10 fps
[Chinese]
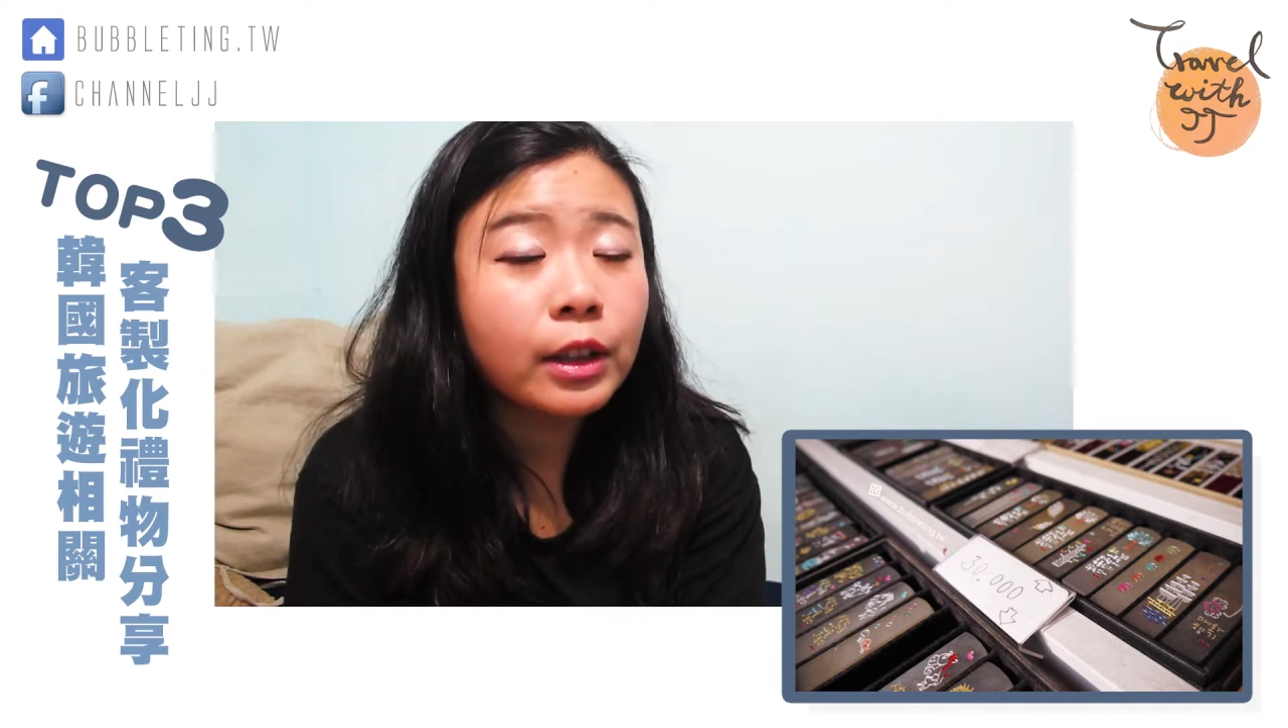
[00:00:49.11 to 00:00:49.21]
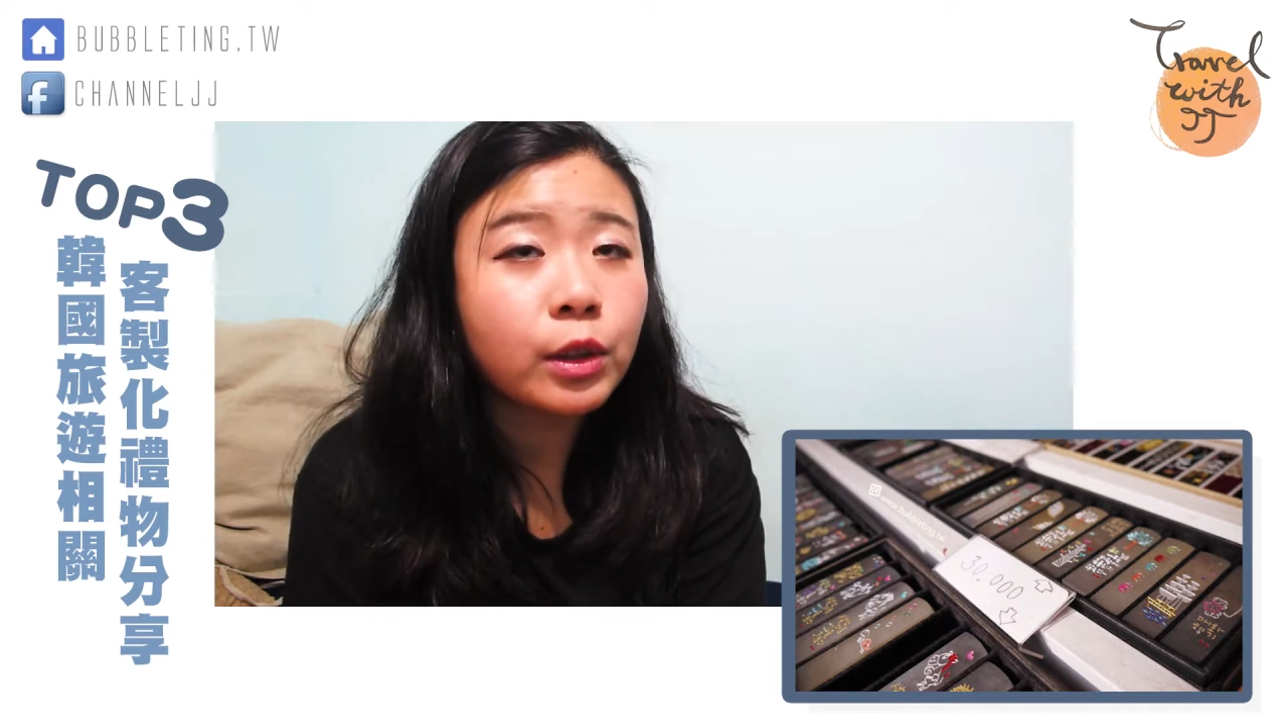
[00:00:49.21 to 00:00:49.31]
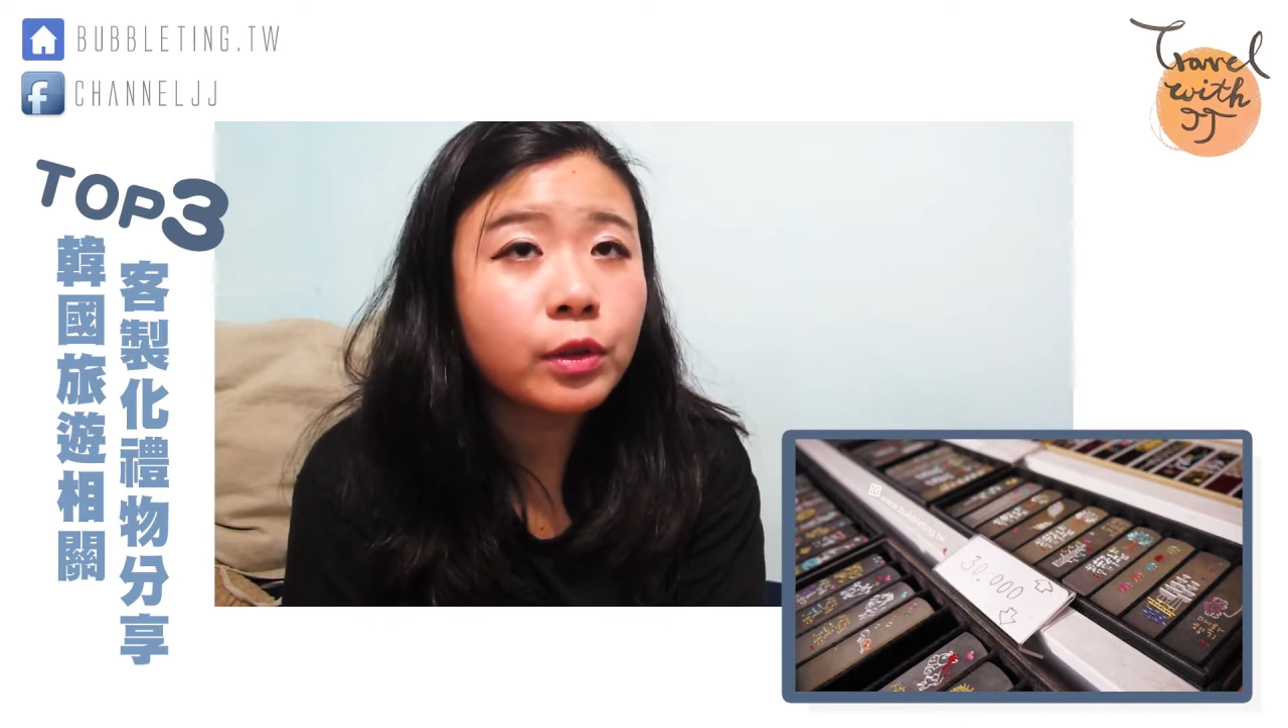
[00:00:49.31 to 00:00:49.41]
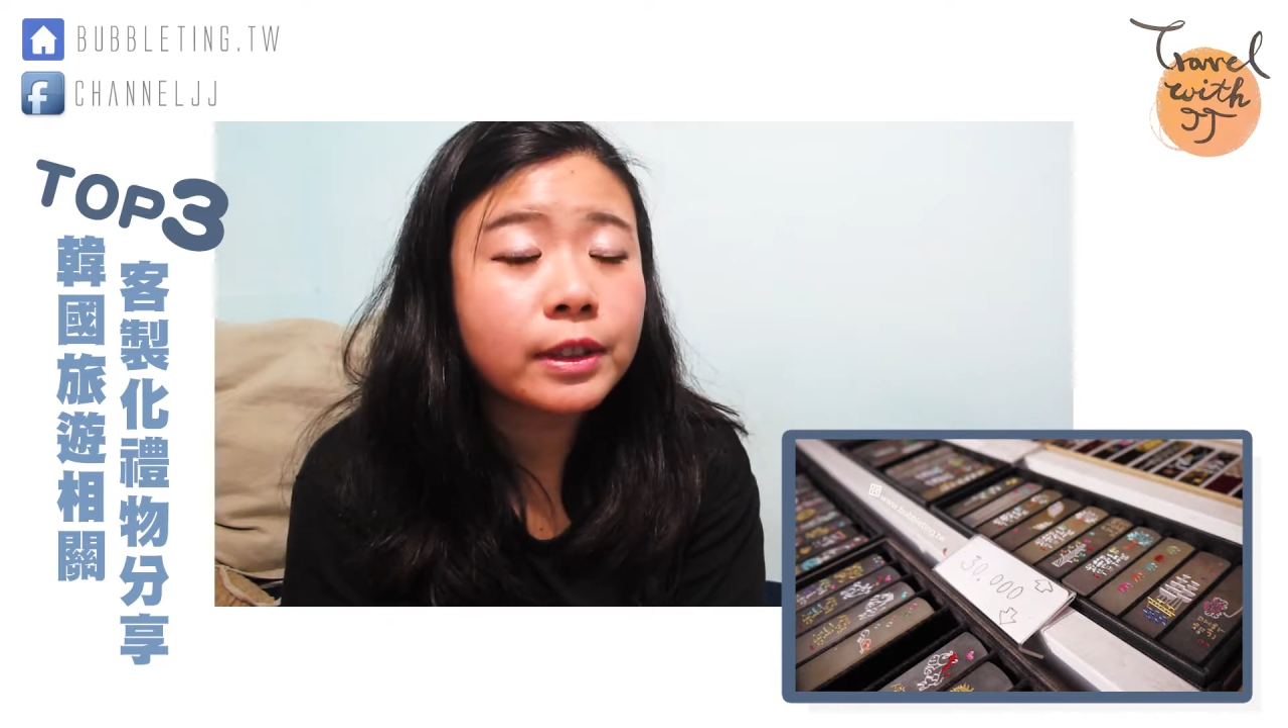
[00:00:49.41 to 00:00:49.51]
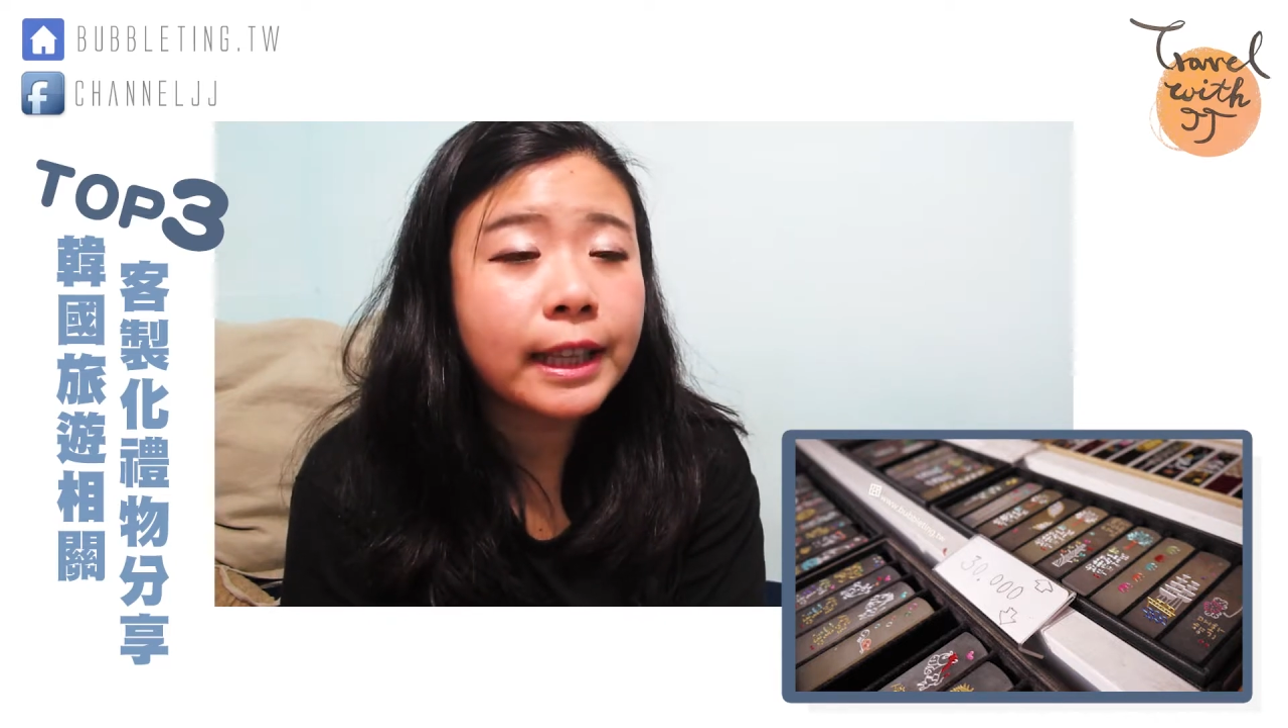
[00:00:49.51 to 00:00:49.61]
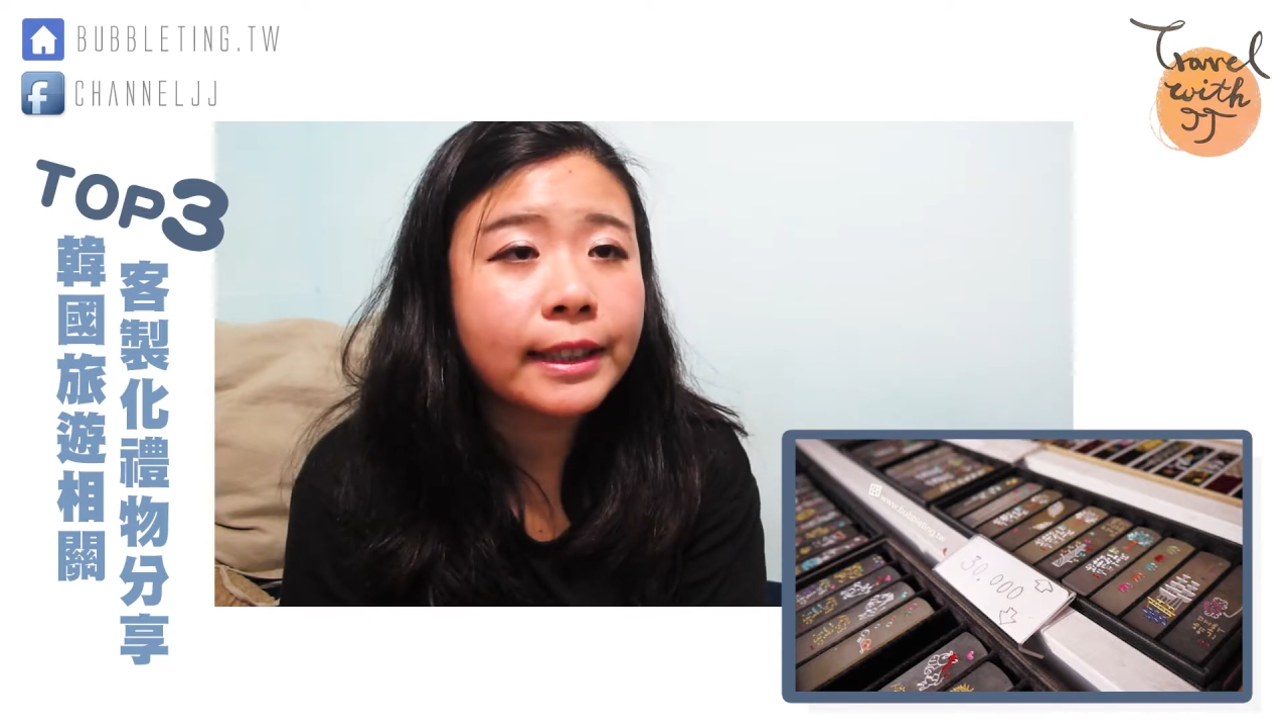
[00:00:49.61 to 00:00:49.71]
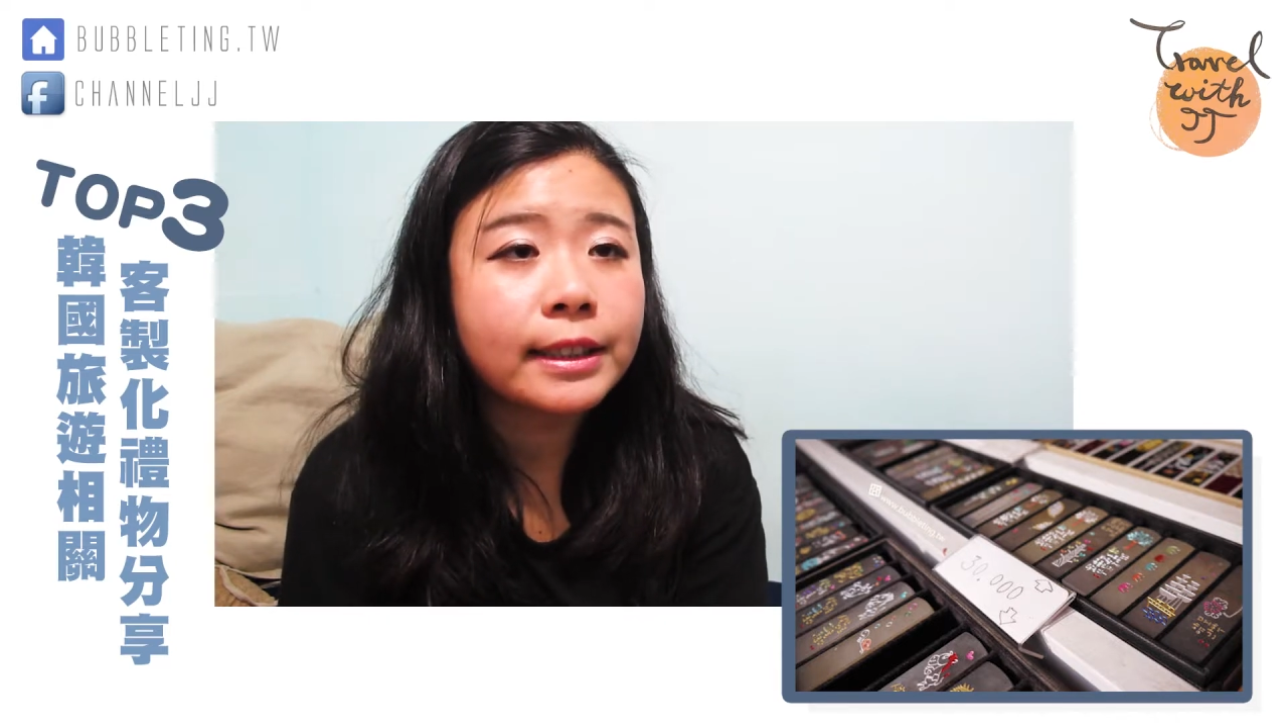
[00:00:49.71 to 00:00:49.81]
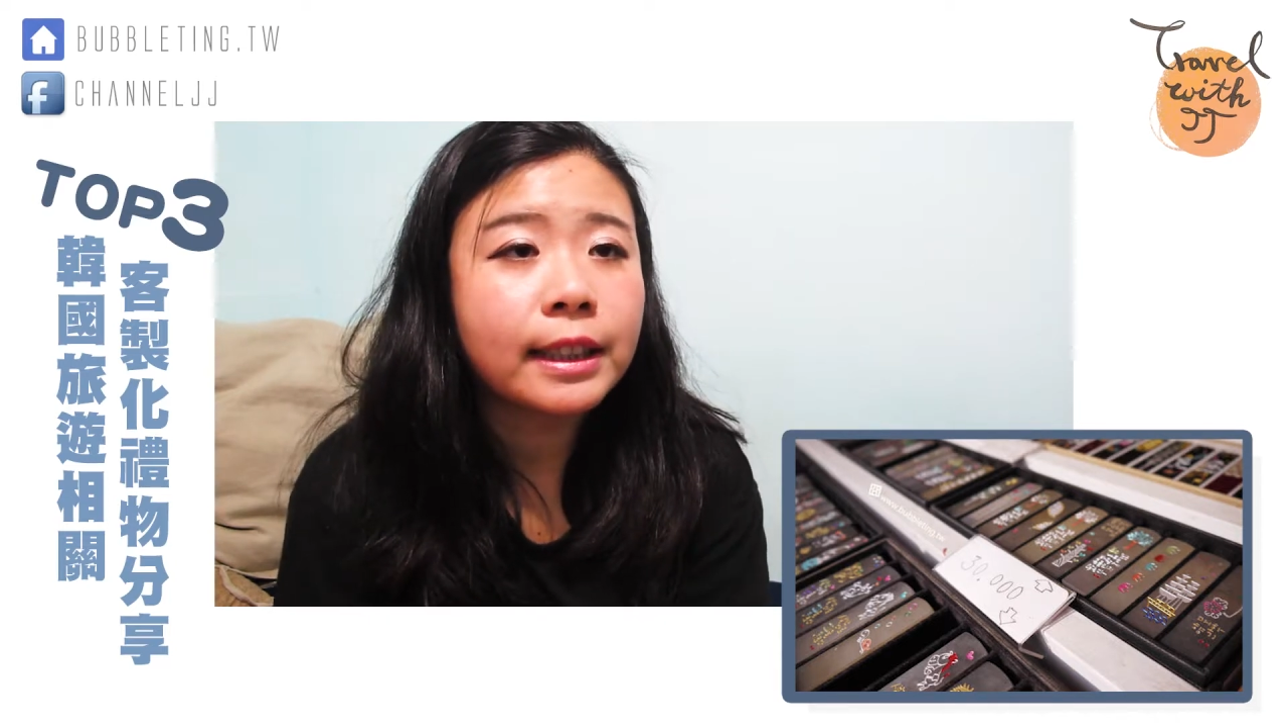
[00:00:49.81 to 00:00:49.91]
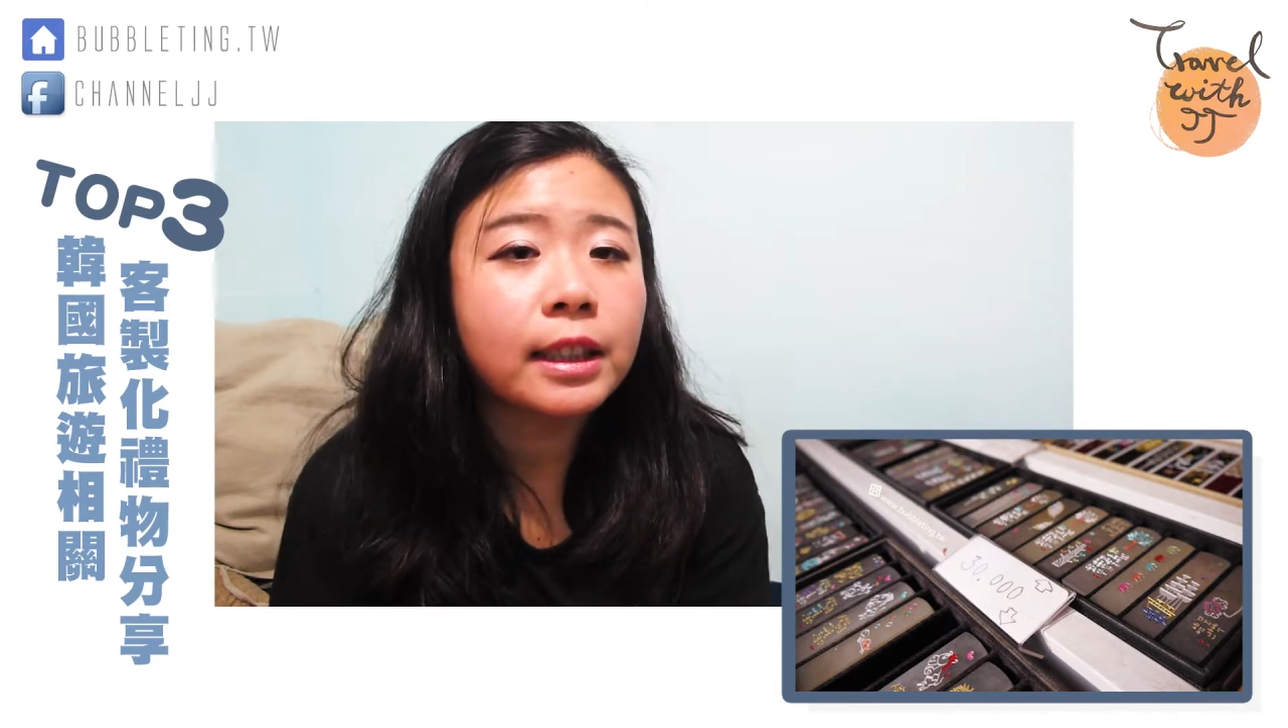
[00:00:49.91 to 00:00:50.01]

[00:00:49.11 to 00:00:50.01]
有材